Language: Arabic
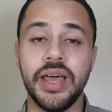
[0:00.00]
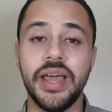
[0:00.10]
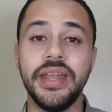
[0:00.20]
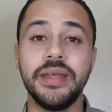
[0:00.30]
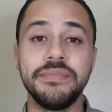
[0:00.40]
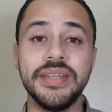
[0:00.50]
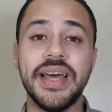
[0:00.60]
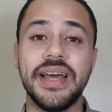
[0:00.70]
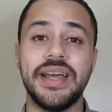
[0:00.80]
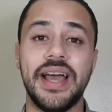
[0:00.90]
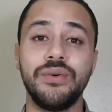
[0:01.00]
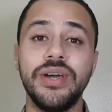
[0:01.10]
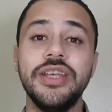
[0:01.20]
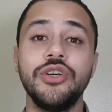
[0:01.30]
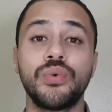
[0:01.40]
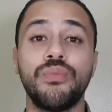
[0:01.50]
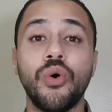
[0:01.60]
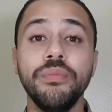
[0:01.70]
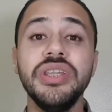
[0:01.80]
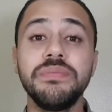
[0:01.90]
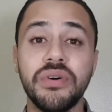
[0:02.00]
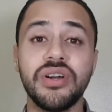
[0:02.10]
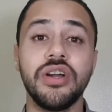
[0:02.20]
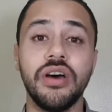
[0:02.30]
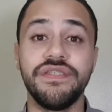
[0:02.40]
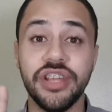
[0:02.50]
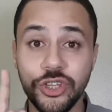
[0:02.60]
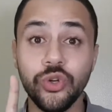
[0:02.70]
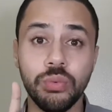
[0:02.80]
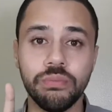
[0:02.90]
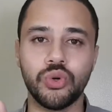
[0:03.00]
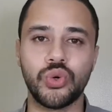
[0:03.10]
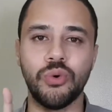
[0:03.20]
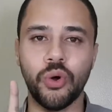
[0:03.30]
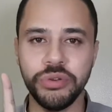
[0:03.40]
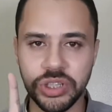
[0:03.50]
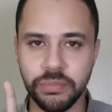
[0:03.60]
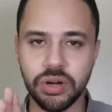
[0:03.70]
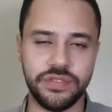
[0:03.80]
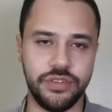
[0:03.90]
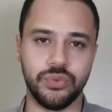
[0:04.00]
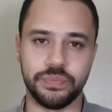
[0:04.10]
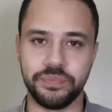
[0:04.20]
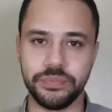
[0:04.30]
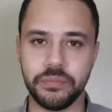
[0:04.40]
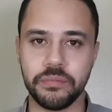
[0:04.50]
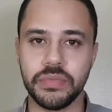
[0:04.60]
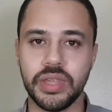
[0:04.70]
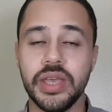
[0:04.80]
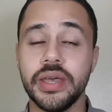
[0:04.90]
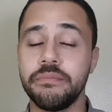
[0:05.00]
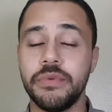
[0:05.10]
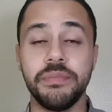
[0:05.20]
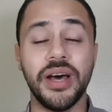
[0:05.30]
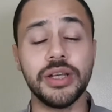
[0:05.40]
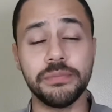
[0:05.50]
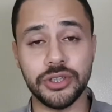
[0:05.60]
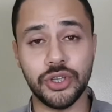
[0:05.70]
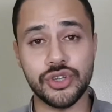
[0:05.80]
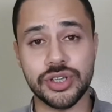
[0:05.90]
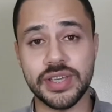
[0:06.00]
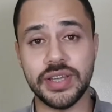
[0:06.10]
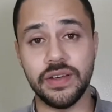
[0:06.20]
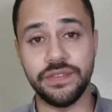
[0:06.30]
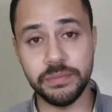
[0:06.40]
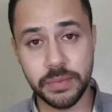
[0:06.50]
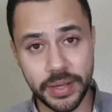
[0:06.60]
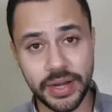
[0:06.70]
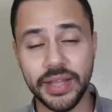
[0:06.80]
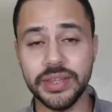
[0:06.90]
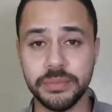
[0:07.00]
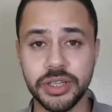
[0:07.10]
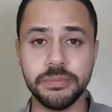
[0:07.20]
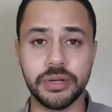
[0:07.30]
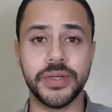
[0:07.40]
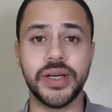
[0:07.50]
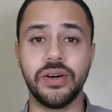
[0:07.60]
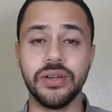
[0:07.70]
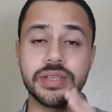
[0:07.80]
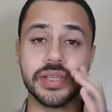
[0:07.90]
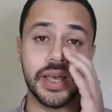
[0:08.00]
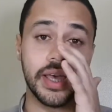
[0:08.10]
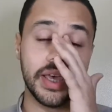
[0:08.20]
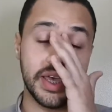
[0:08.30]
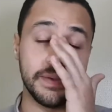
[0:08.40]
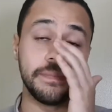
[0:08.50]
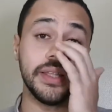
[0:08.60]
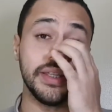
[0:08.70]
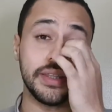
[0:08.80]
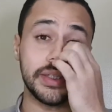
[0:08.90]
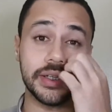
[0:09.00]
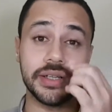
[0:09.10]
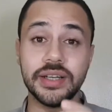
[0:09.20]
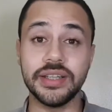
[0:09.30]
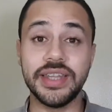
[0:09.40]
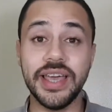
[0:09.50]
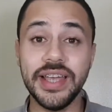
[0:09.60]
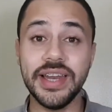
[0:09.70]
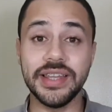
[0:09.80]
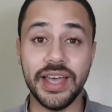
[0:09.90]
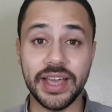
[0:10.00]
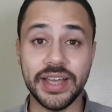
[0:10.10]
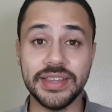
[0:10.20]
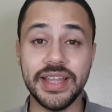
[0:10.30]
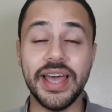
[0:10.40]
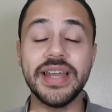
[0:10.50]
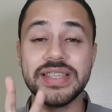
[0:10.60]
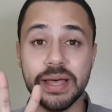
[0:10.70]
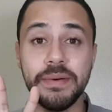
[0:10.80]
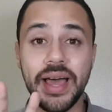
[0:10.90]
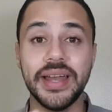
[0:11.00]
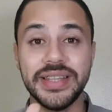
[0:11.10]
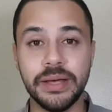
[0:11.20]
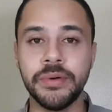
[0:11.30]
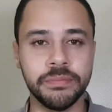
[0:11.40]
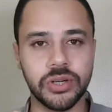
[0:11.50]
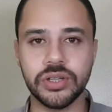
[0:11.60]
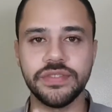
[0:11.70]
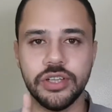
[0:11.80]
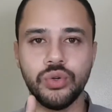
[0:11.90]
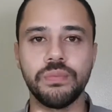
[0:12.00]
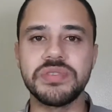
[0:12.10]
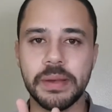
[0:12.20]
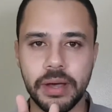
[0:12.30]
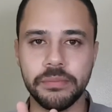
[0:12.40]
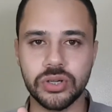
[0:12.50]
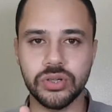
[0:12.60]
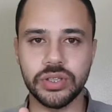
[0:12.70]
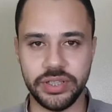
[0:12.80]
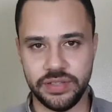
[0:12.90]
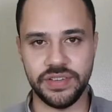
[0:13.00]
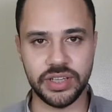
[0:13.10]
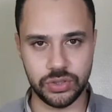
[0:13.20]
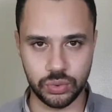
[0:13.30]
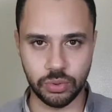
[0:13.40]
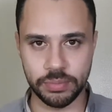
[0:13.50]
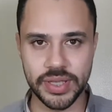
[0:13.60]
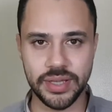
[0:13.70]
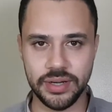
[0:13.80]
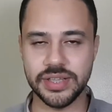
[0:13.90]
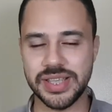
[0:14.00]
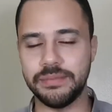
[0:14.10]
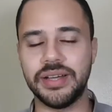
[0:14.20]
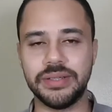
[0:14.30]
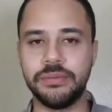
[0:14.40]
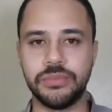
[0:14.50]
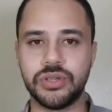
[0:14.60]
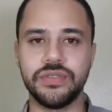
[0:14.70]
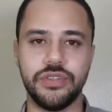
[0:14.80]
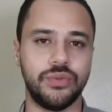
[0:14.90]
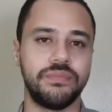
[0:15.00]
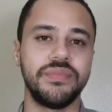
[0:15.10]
احنا بنضحك حوالي 400 مره في اليوم 400 مره في اليوم من بعد 14 سنه فيما بقى لحد ما نكبر بقى خالص ابتدت تقل ضحكتنا لسبع لثمان مرات في اليوم سبع مرات انت فاكر 400 لسبع ثمان مرات في اليوم